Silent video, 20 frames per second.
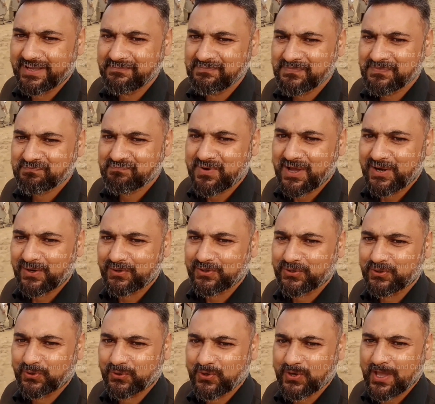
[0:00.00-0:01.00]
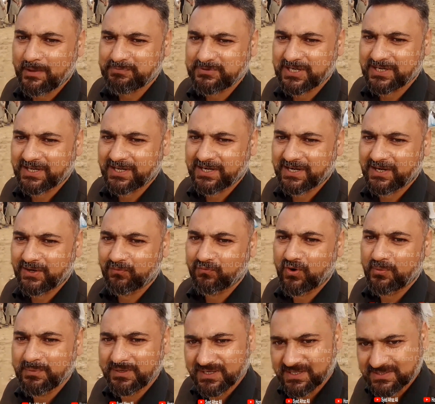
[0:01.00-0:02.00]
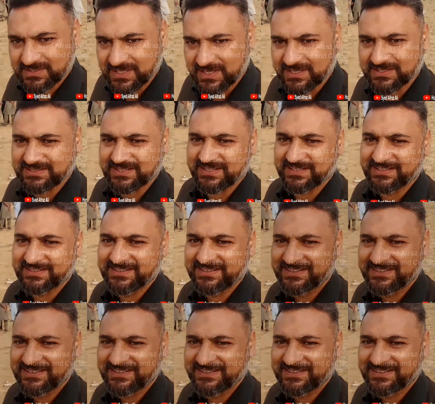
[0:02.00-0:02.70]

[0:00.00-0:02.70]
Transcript: है बैलों की दौड़ को कैप्चर करना वो भी नज़दीक से